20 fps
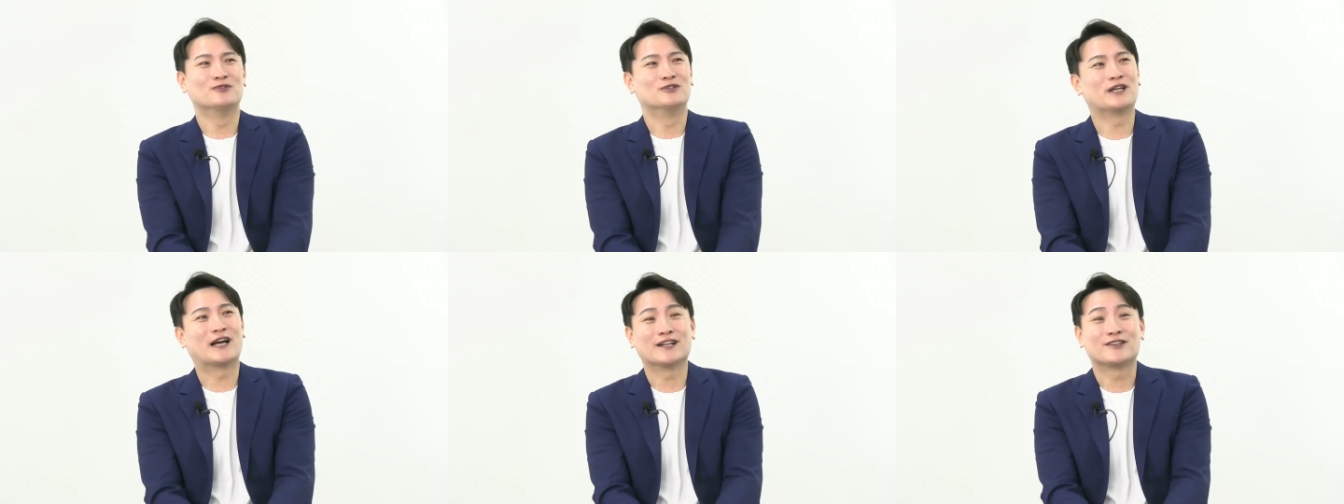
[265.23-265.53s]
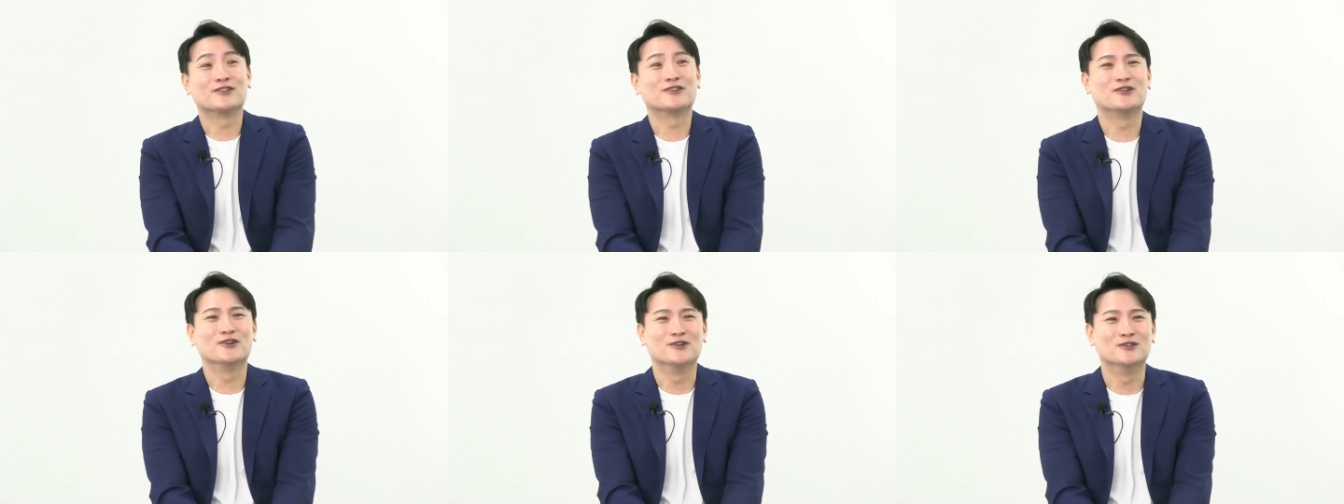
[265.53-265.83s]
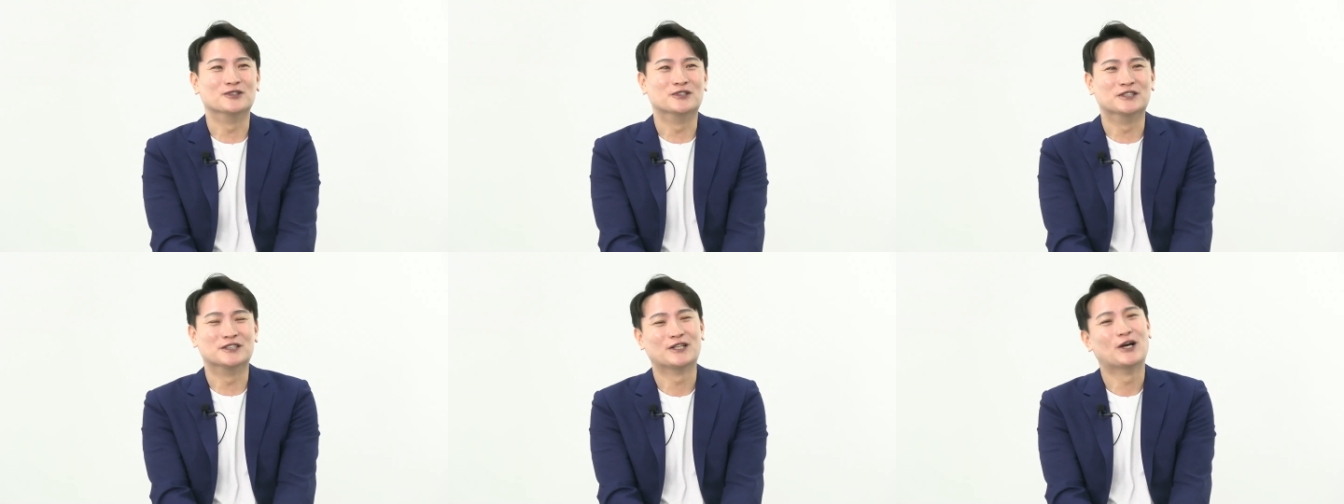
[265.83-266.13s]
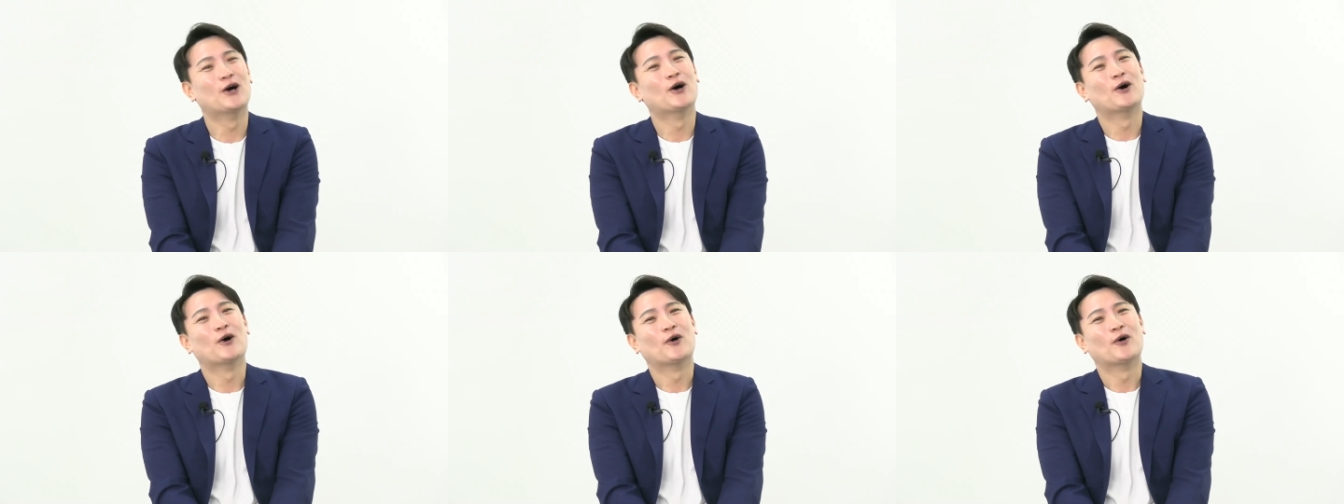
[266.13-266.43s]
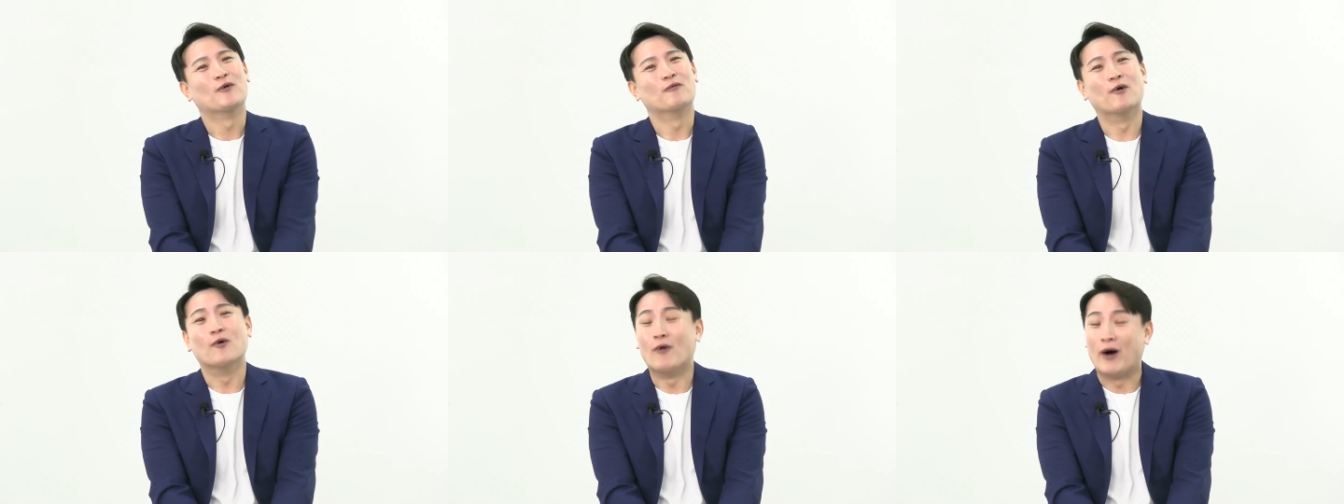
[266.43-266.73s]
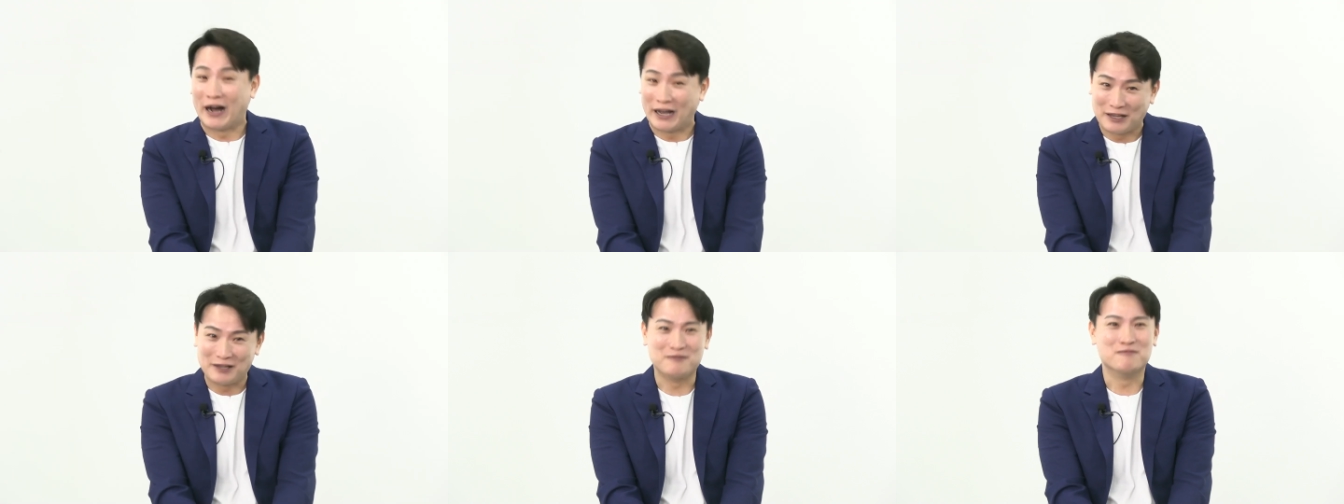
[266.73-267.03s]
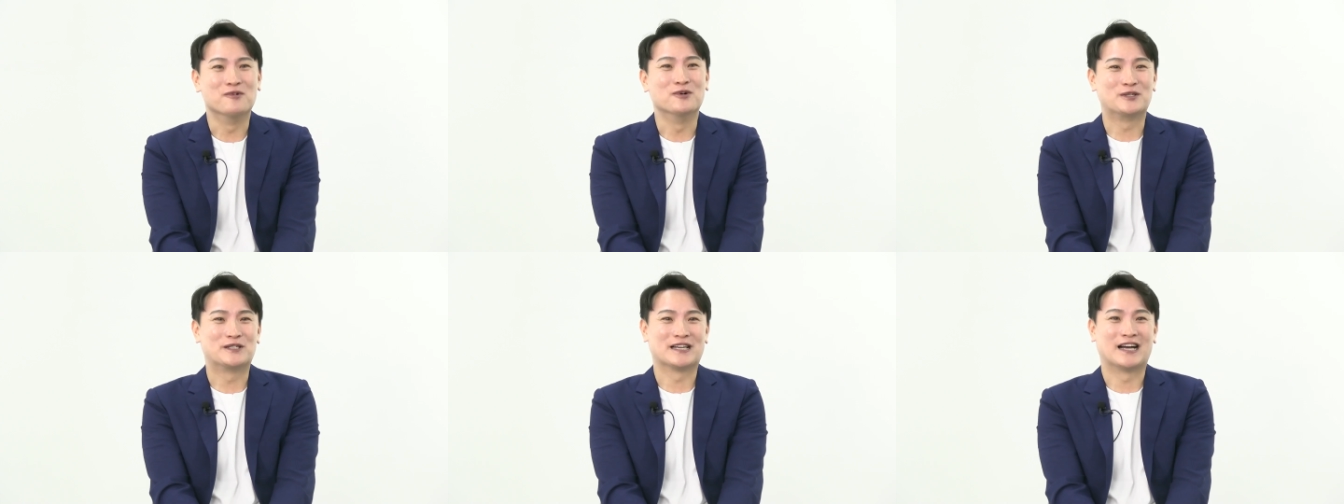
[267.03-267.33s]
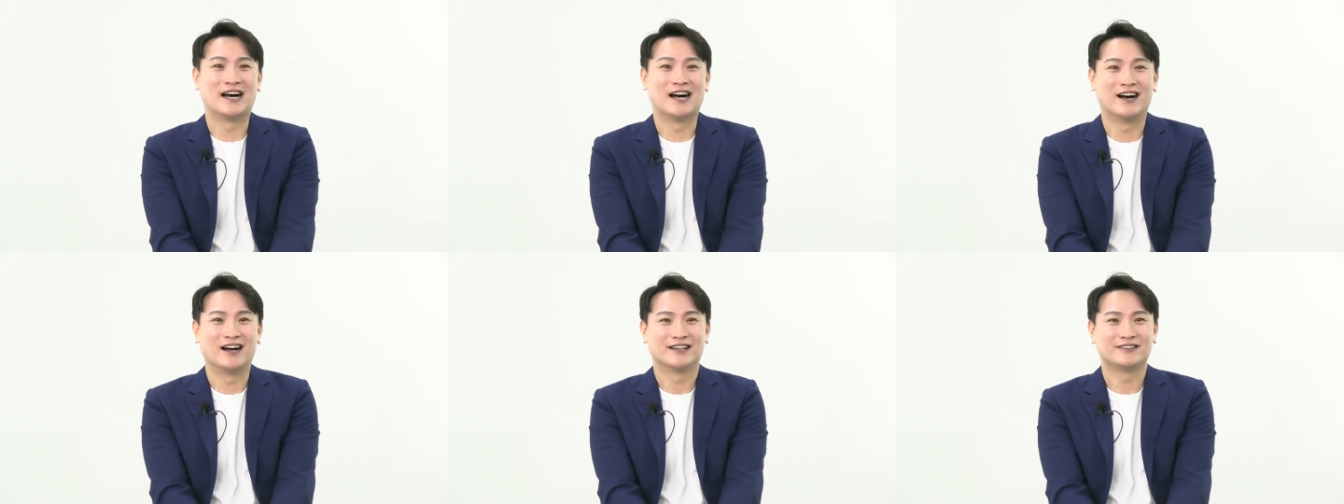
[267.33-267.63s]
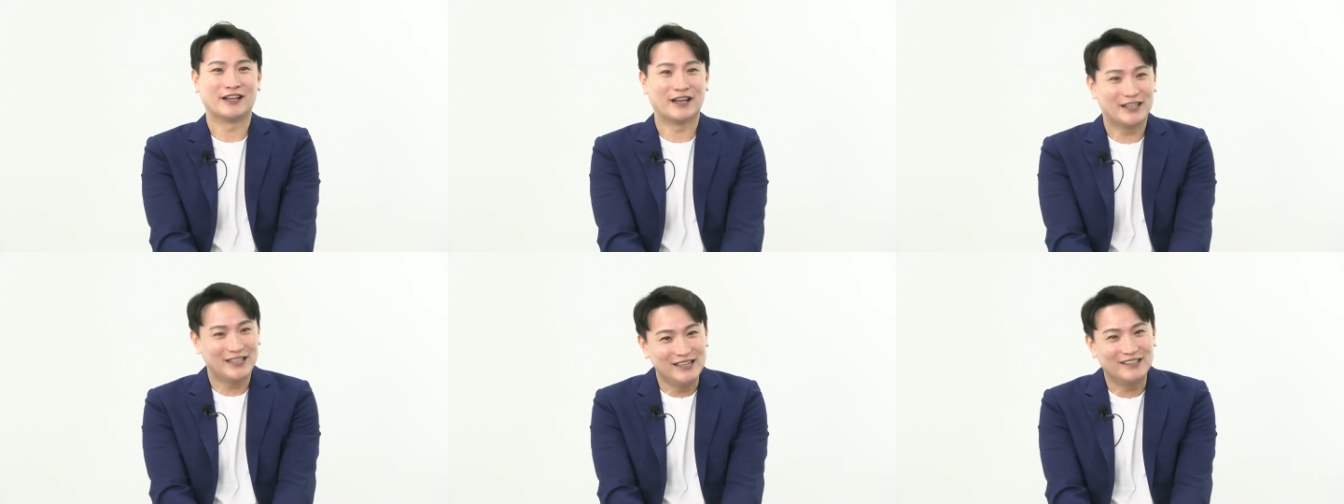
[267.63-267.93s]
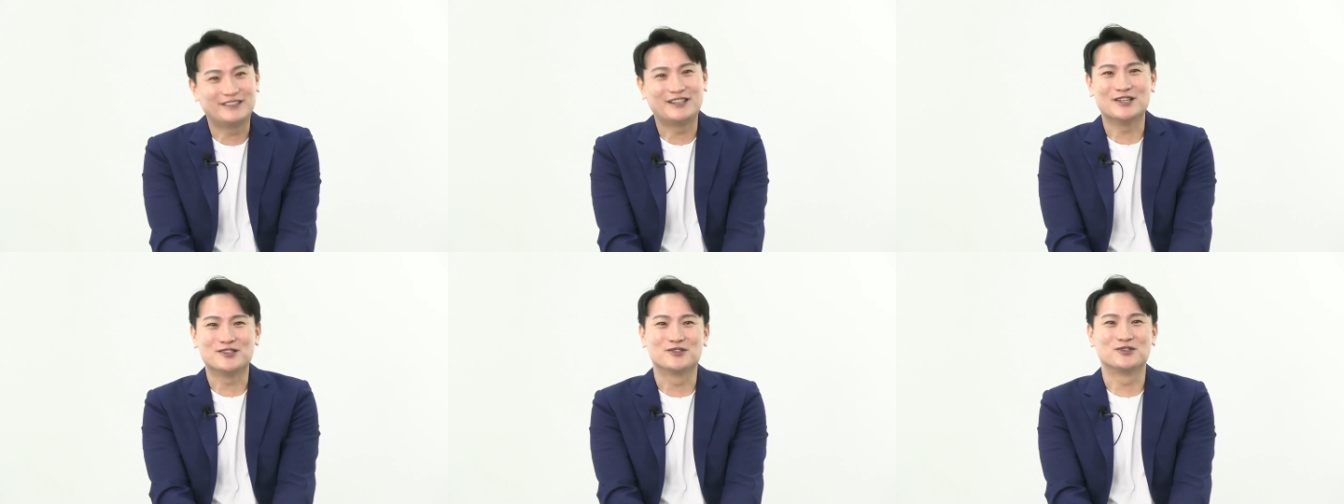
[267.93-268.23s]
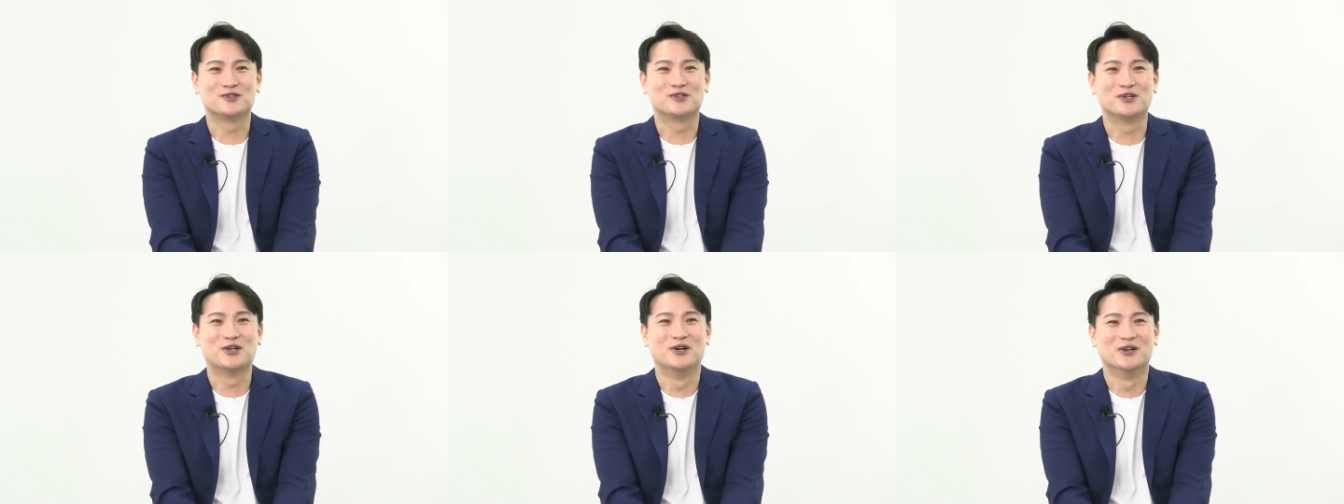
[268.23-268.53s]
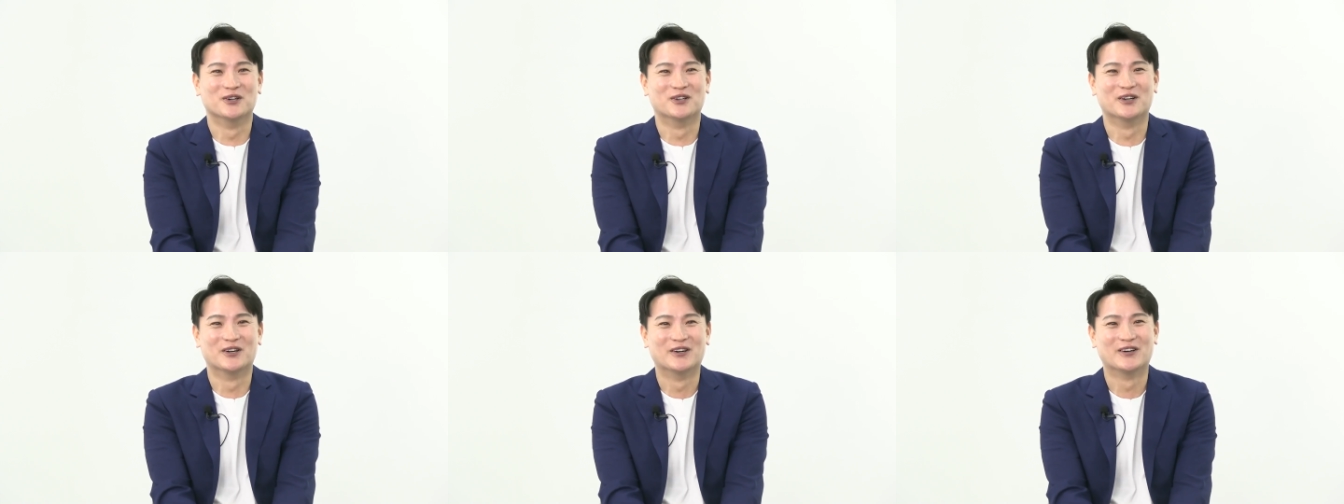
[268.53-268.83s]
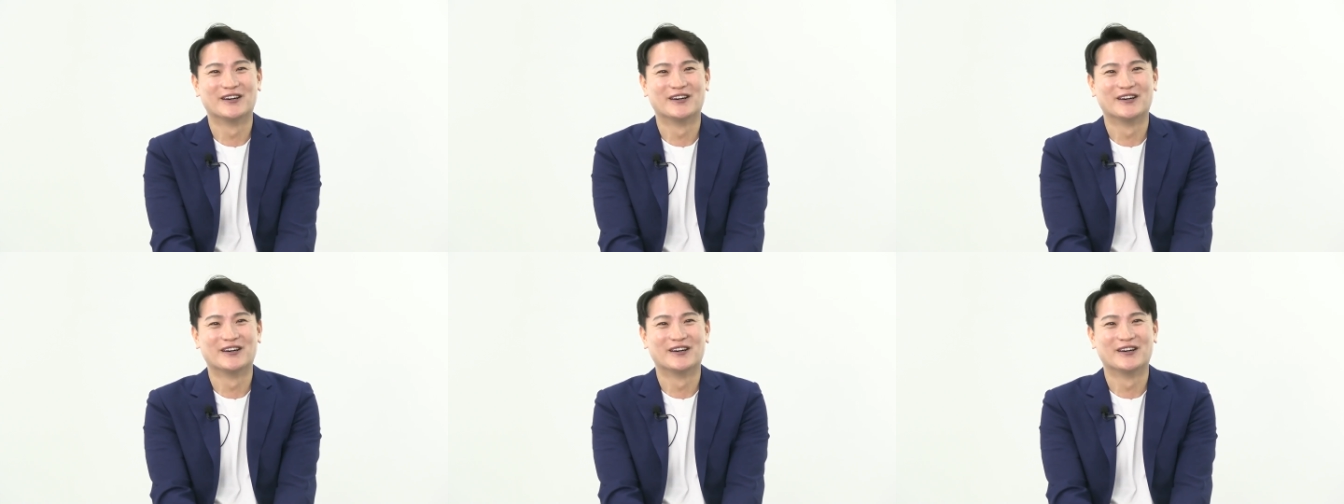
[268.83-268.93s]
우리 같은 경우는 뭐 Y 모자 대일대 주주